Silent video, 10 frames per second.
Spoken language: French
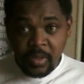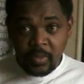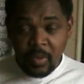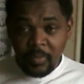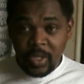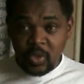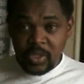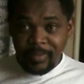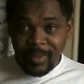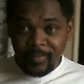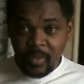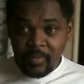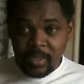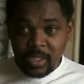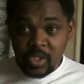prends pas tous en même temps
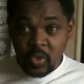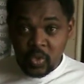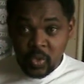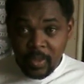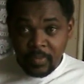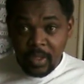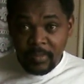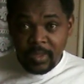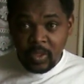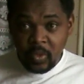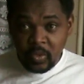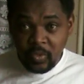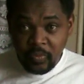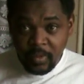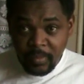parce que je reçois tellement de coups de
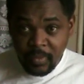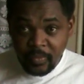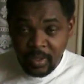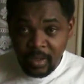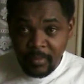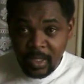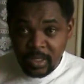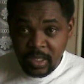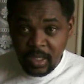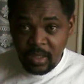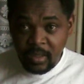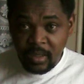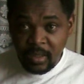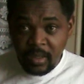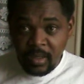fil, mon frère et ma soeur.
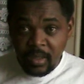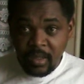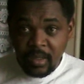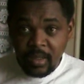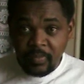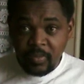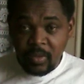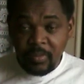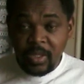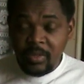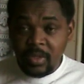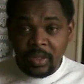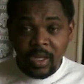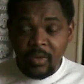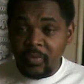Mon numéro de
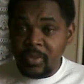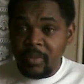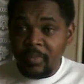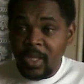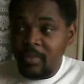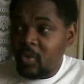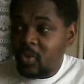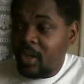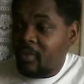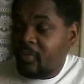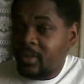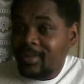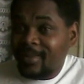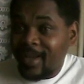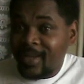téléphone, ce n'est pas un numéro de téléphone
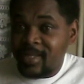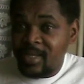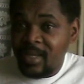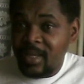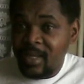taxé.